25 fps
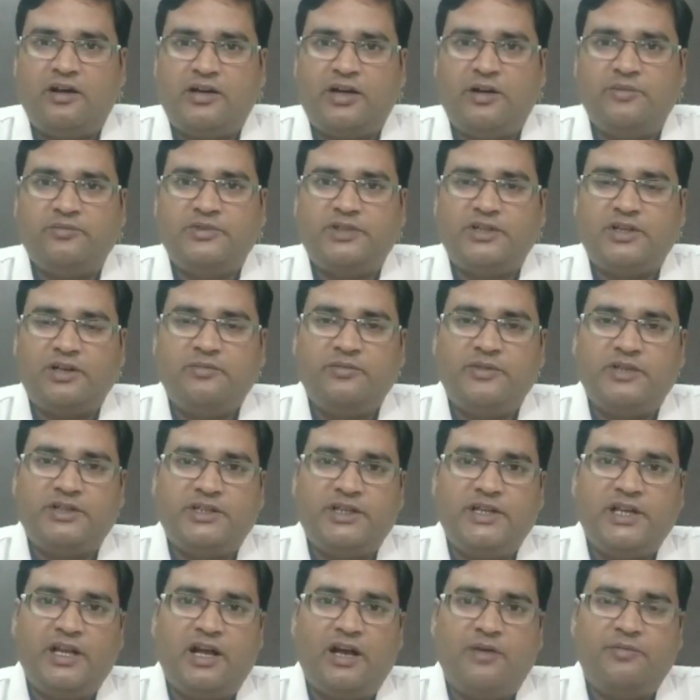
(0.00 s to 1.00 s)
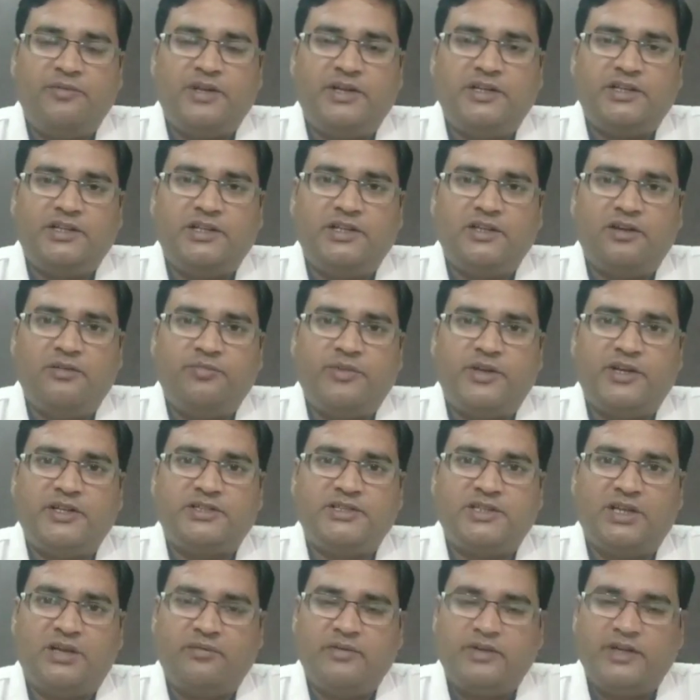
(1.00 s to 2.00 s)
कम से कम इतने अभ्यर्थी अब
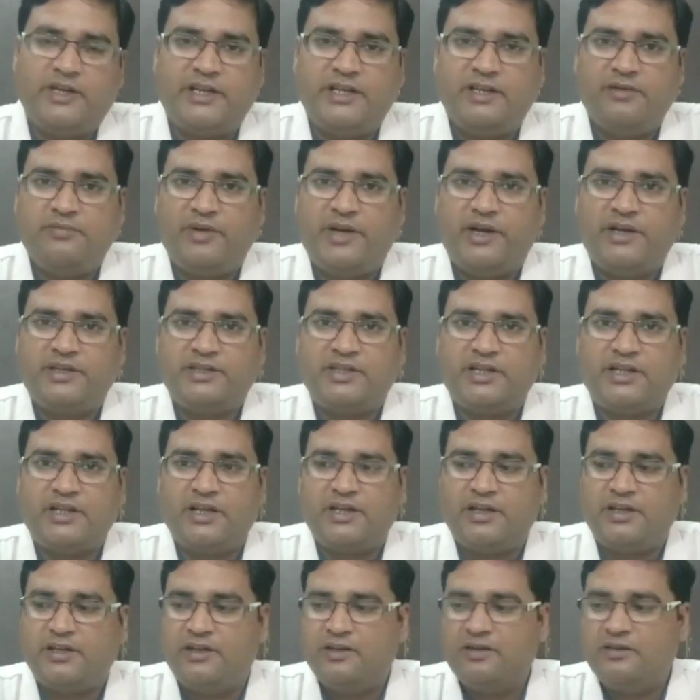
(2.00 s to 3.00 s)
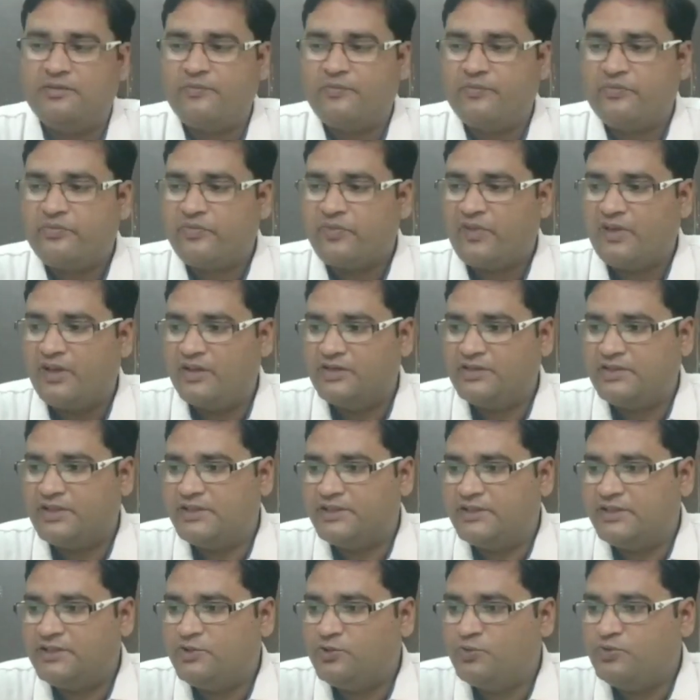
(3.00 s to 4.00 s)
परीक्षा में नहीं बैठ सकेंगे इसके
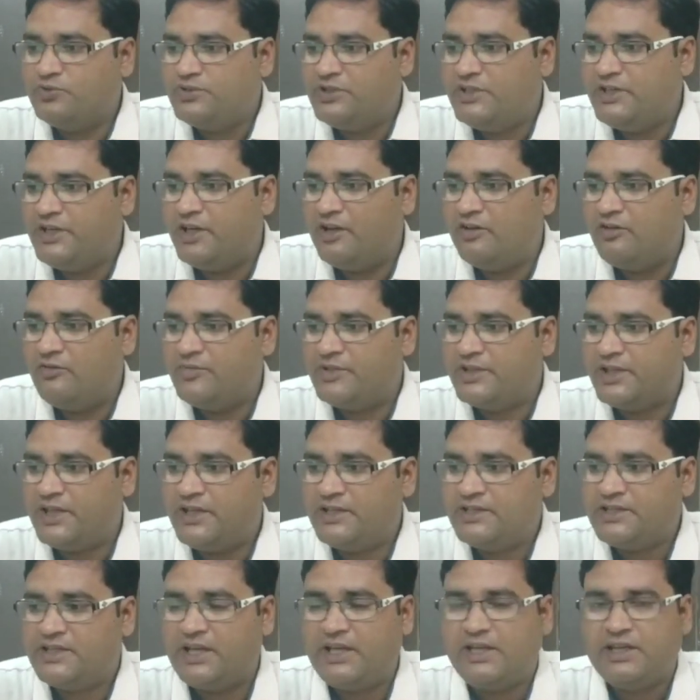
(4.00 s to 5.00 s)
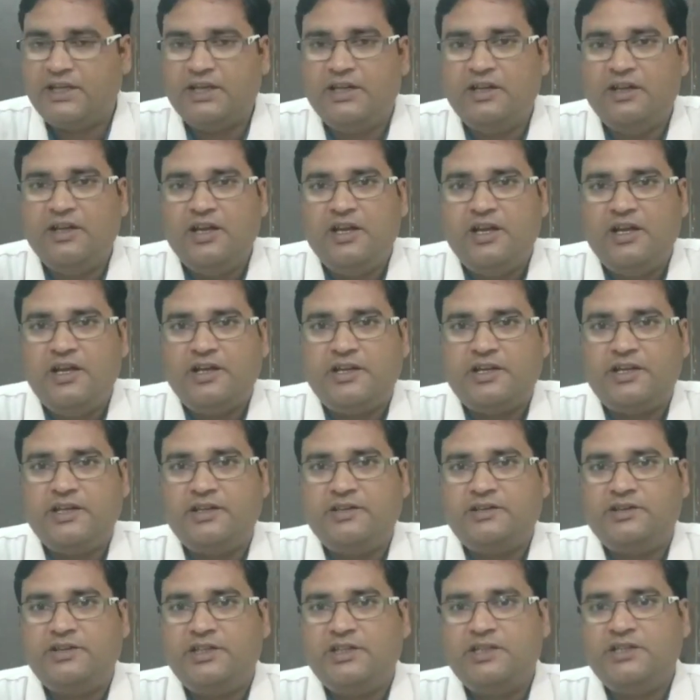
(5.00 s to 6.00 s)
अतिरिक्त दूसरी कारण बताना चाहेंगे
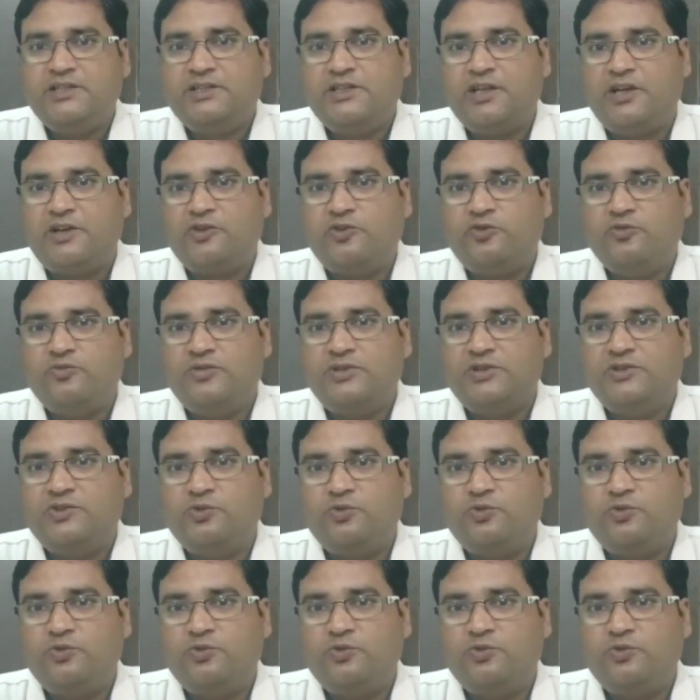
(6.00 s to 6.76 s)
कि 30 अक्टूबर